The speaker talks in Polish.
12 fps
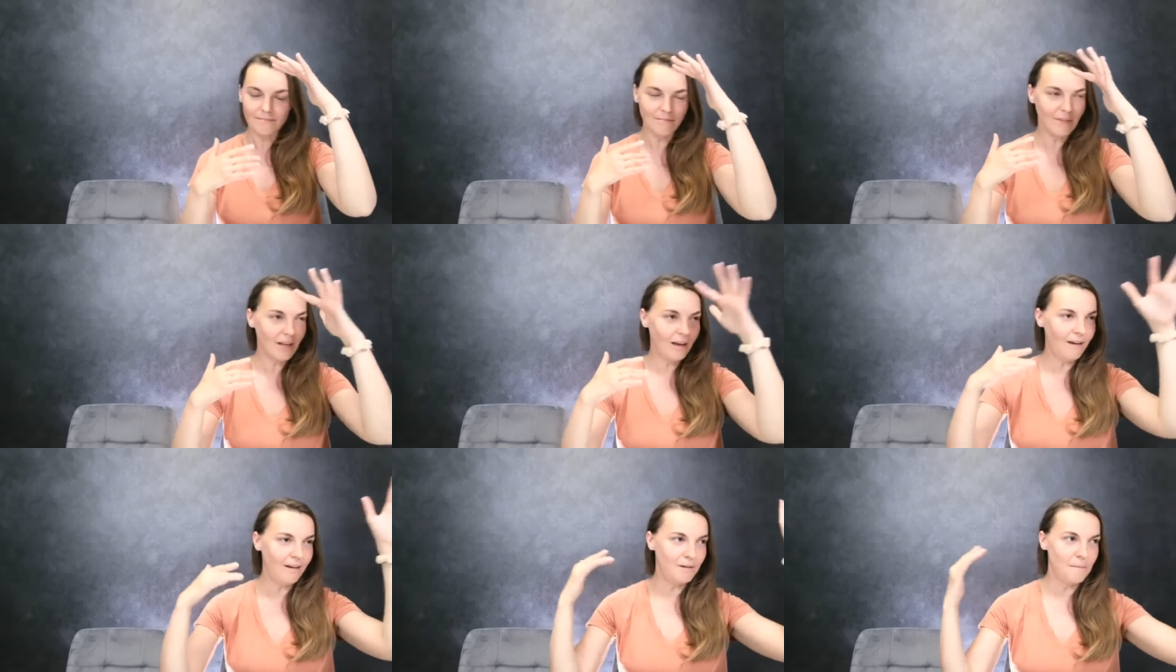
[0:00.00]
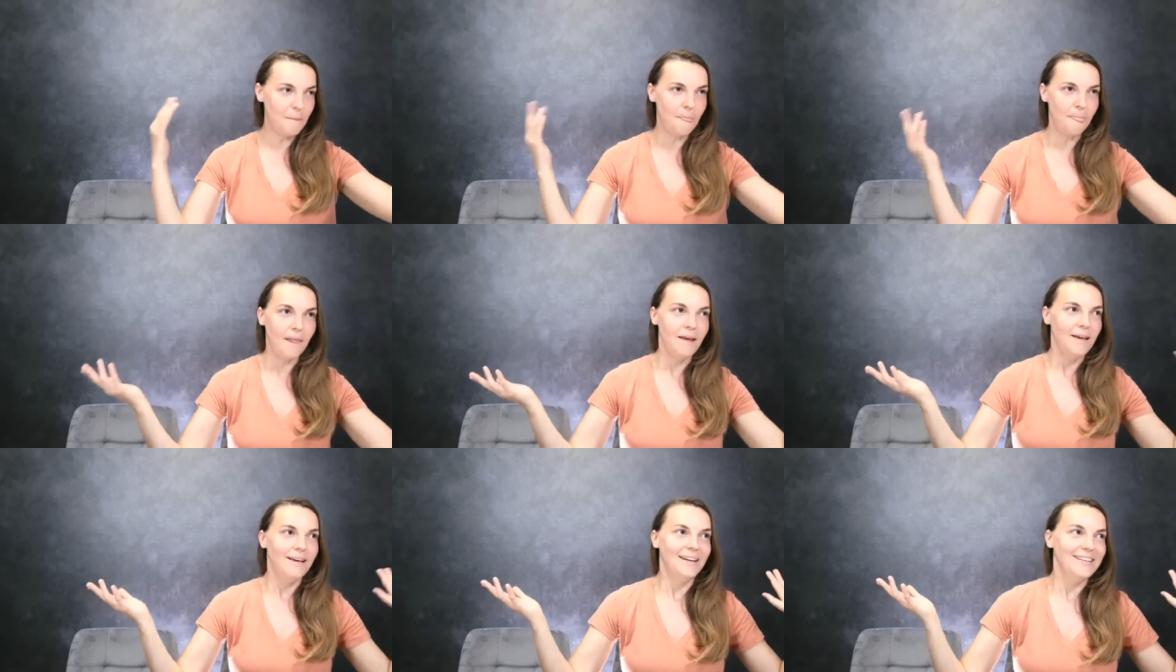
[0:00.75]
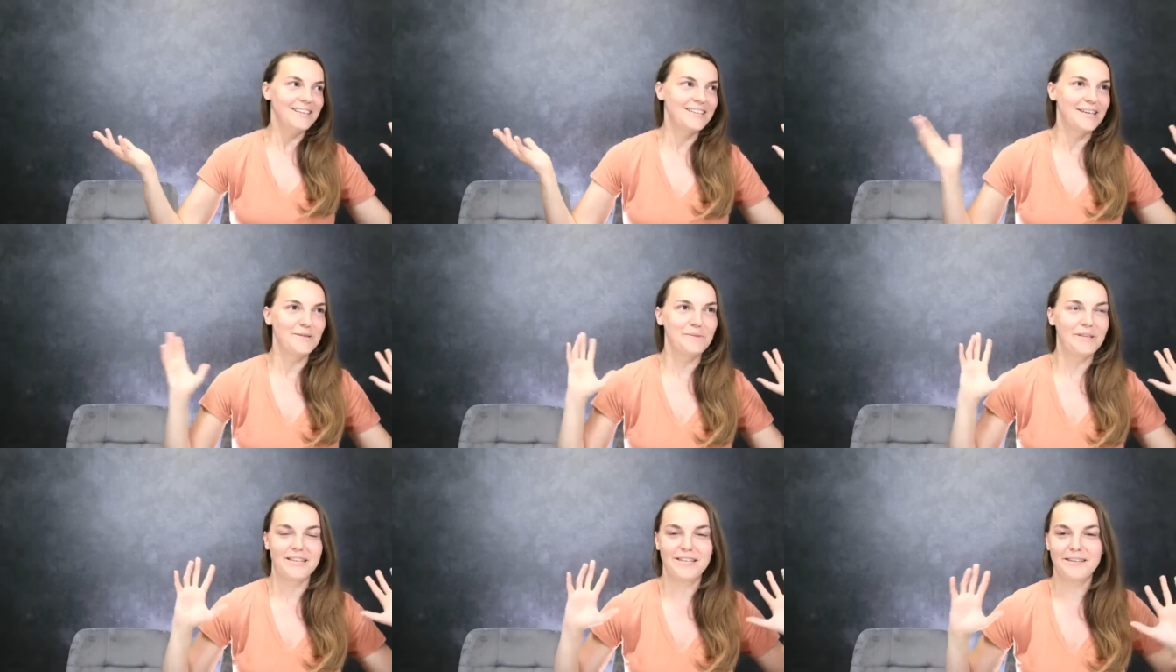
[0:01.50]
um, jesteśmy
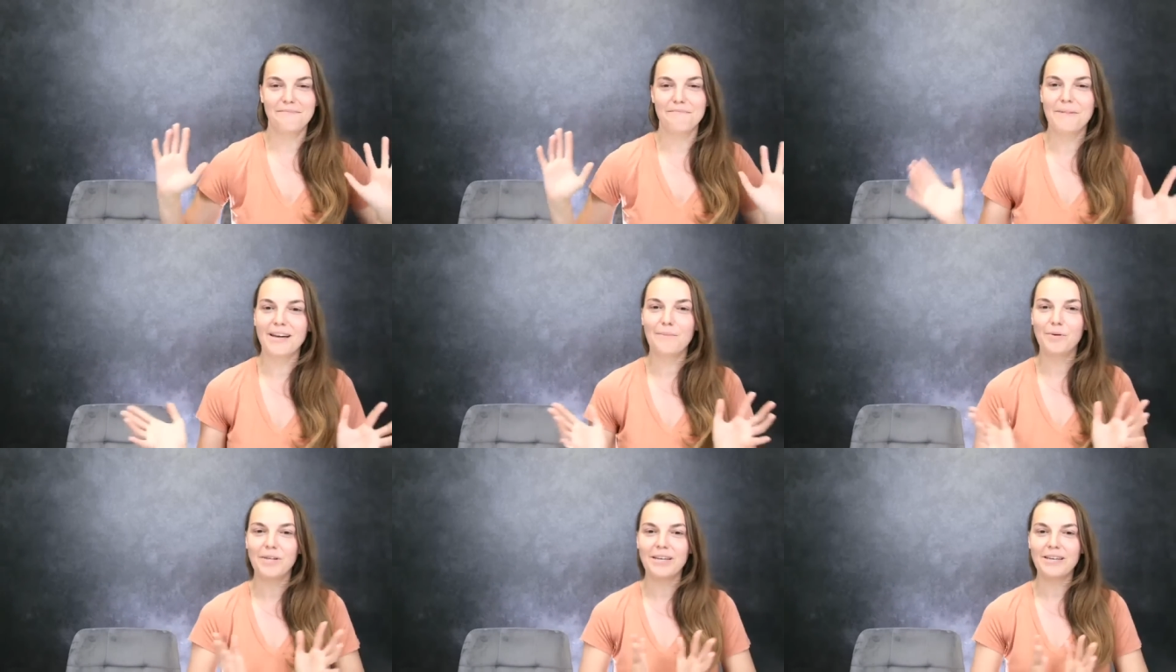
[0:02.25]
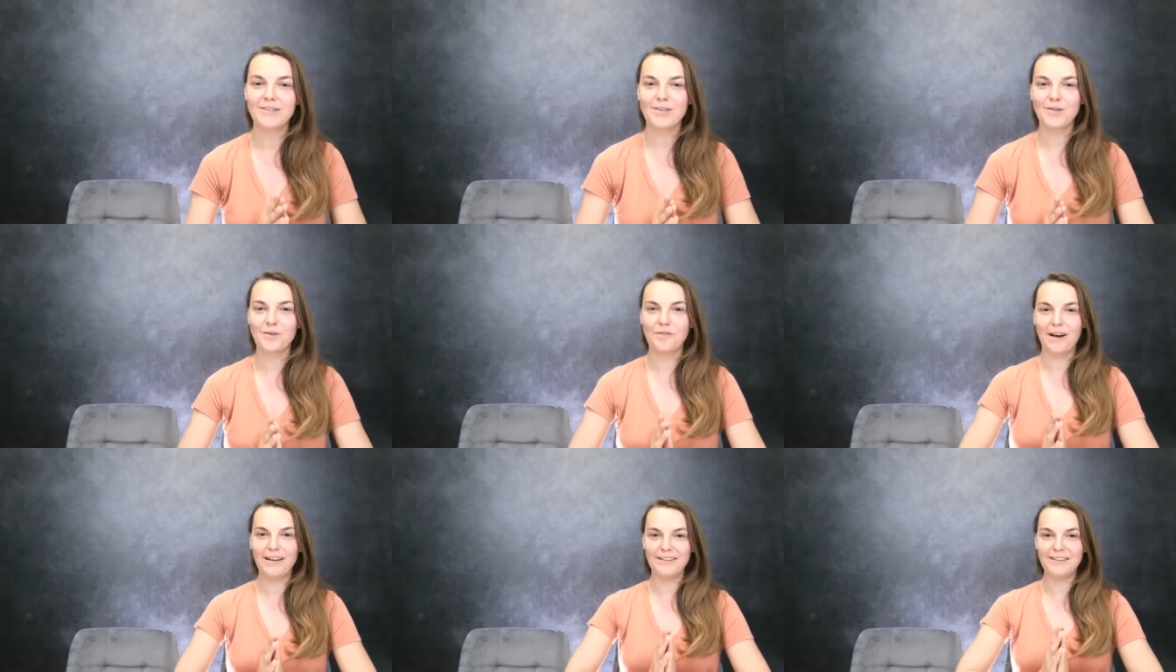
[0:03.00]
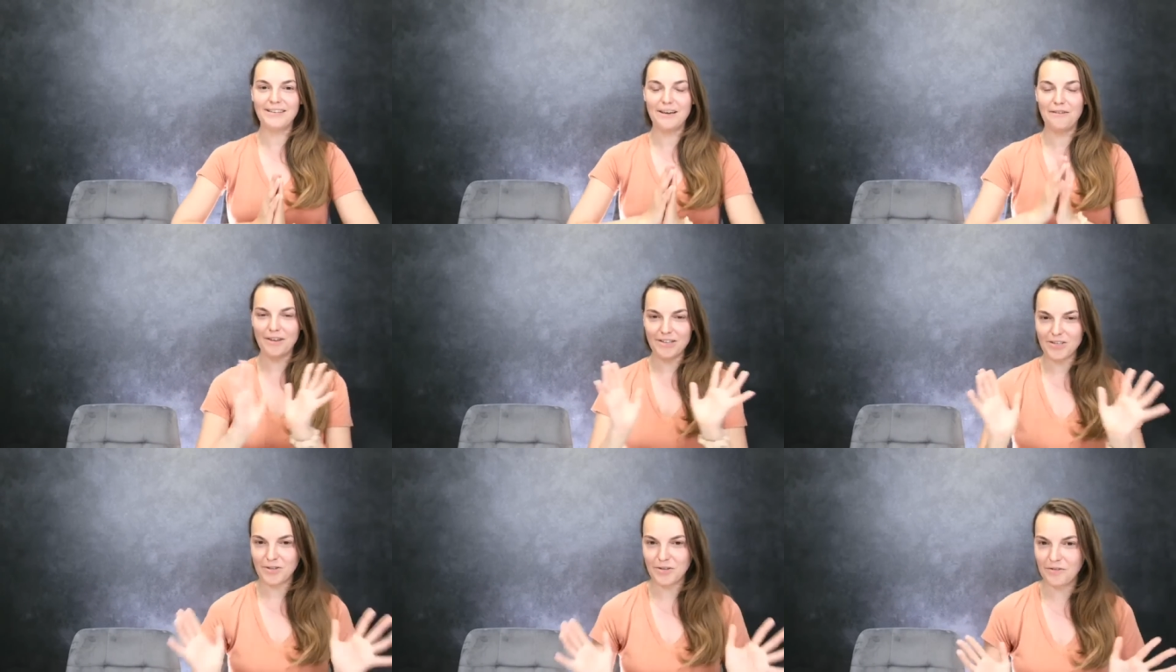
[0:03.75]
tacy mega podekscytowani,
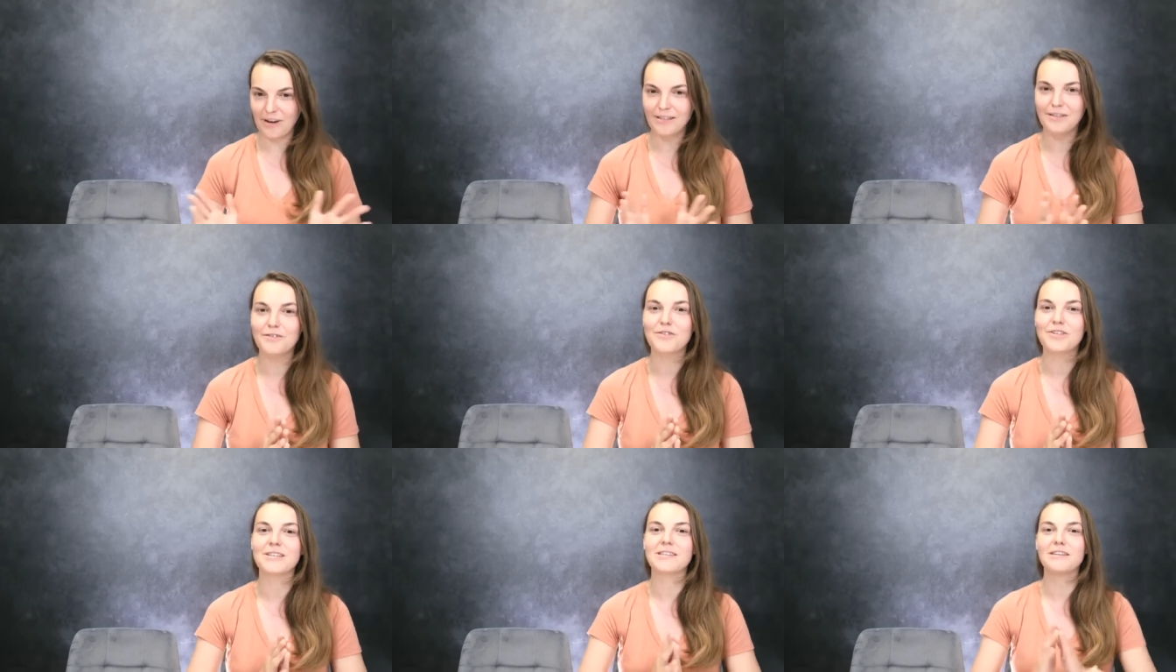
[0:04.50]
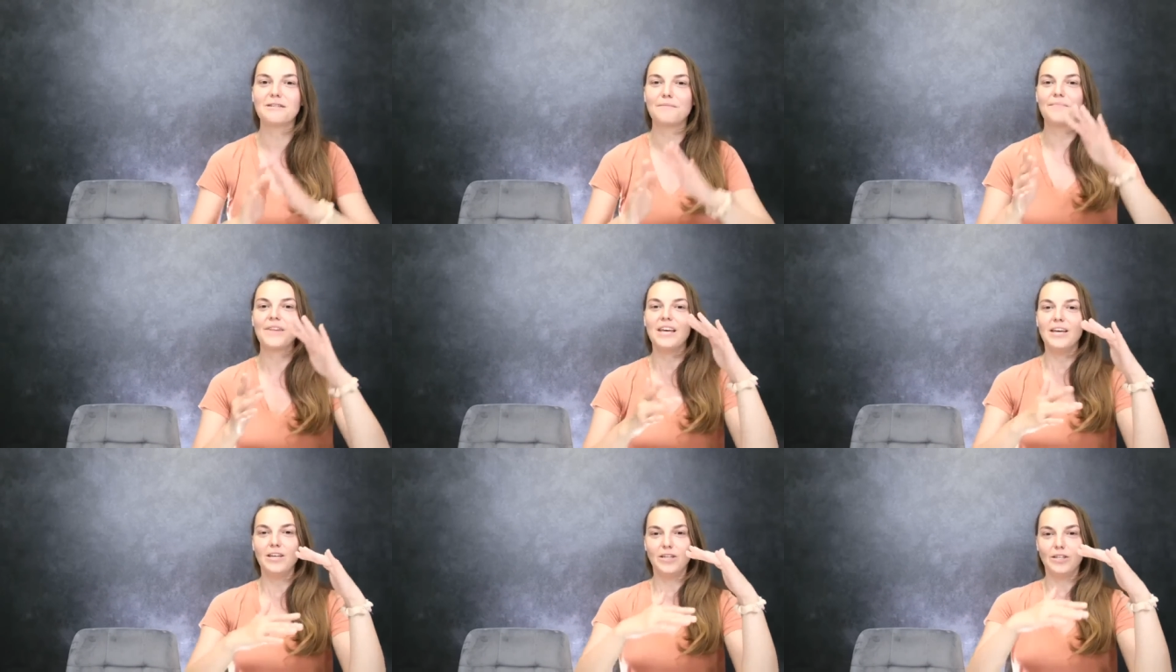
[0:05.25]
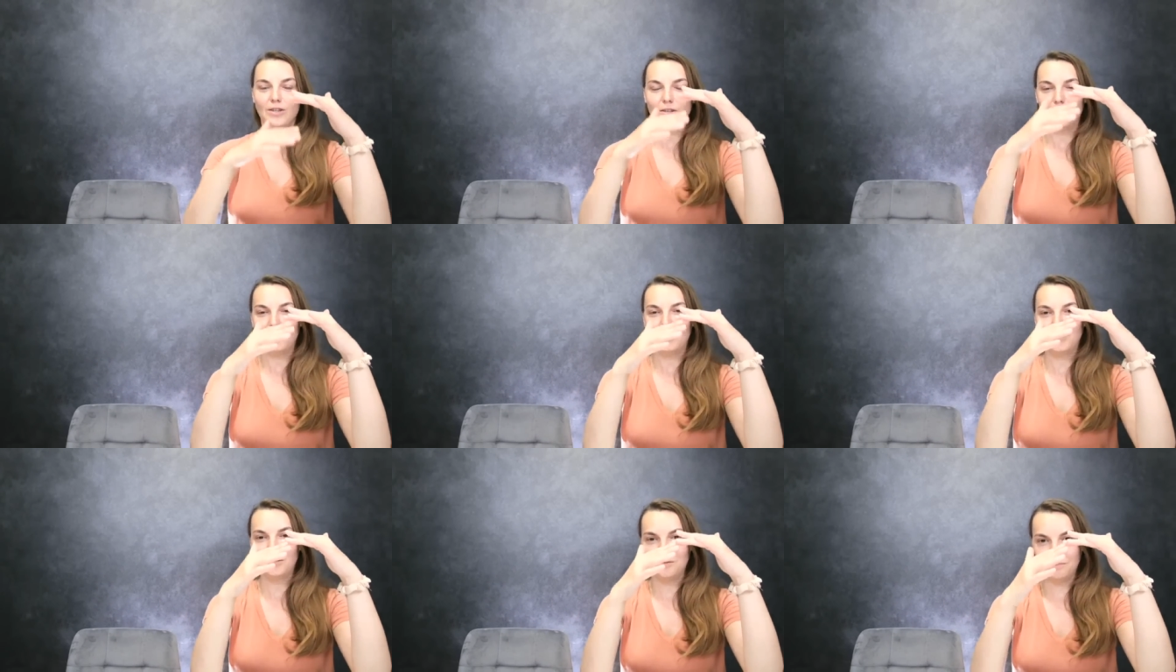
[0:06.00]
zafascynowani wszystkim,
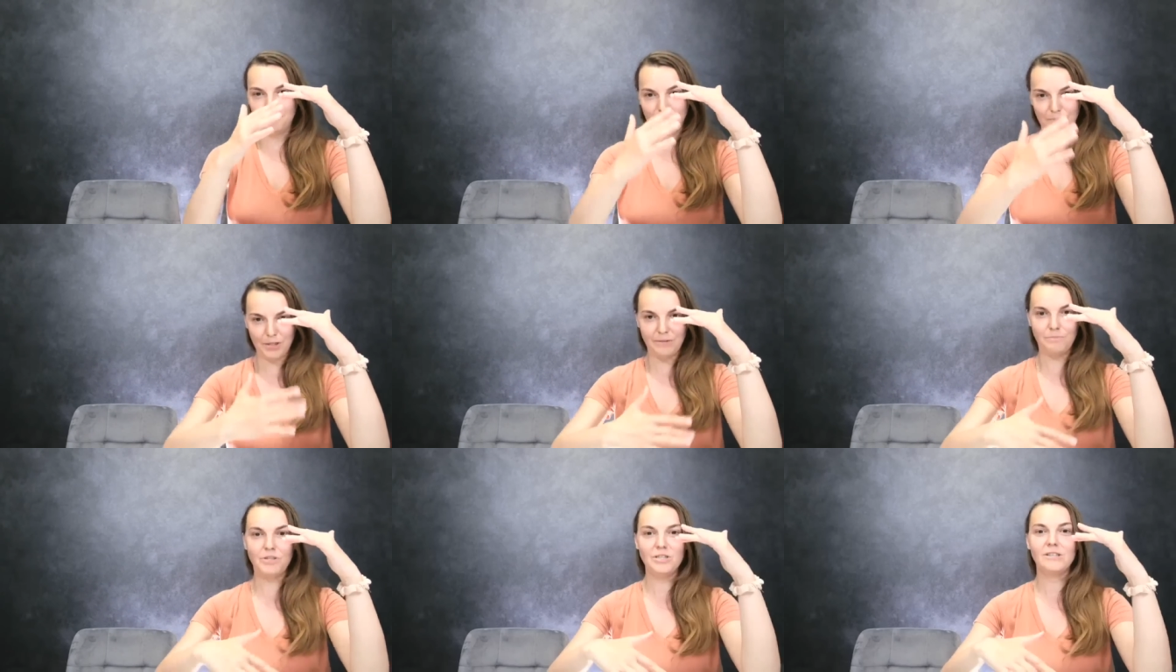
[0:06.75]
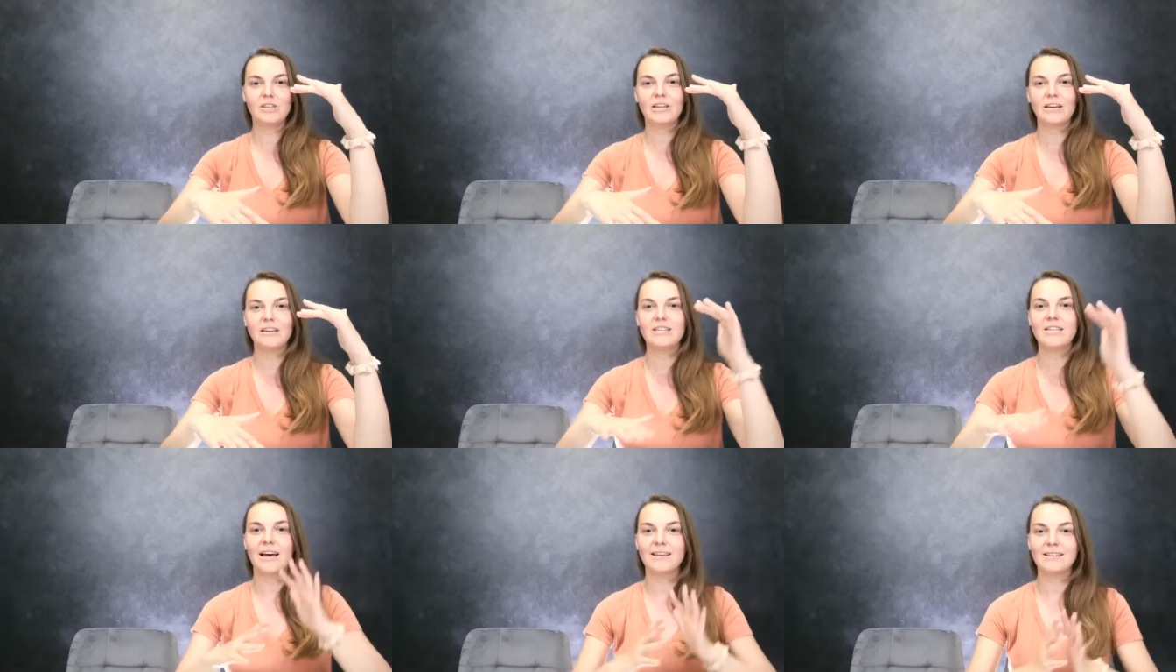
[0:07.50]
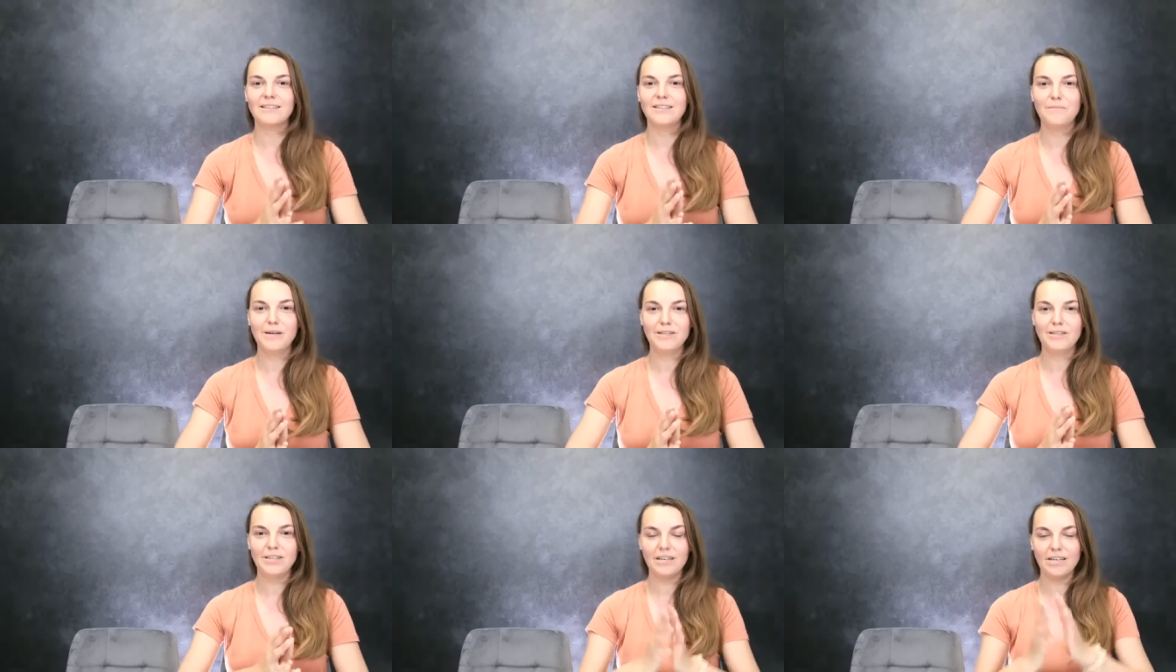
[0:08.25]
to przy, przyjdzie też taki czas, gdzie
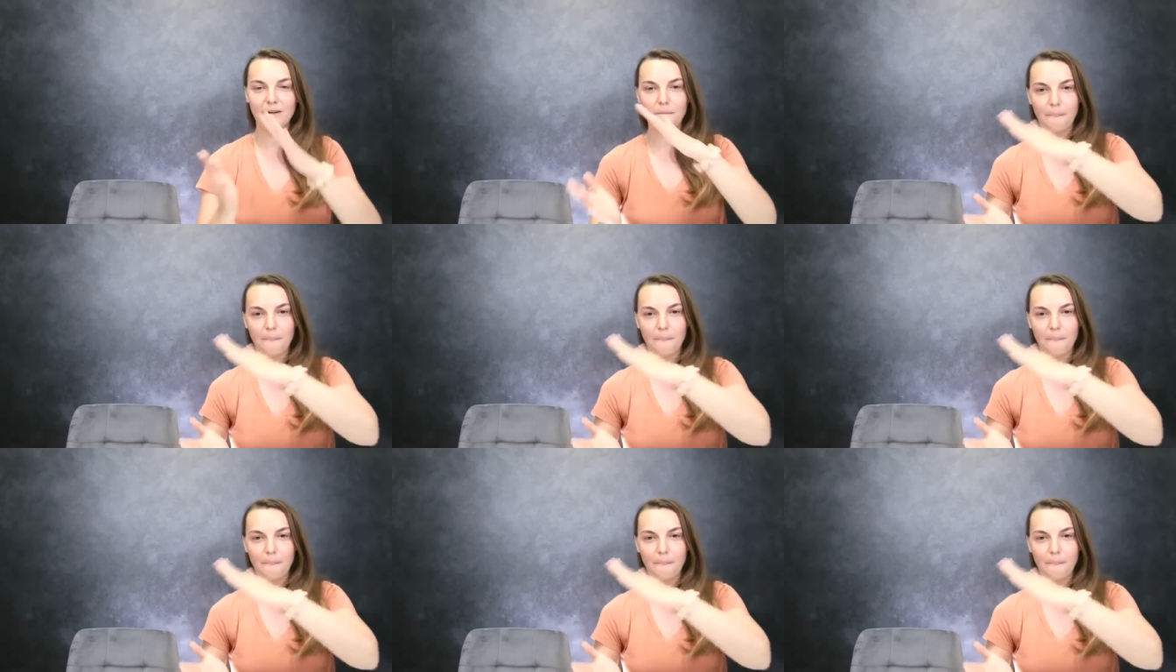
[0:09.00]
będzie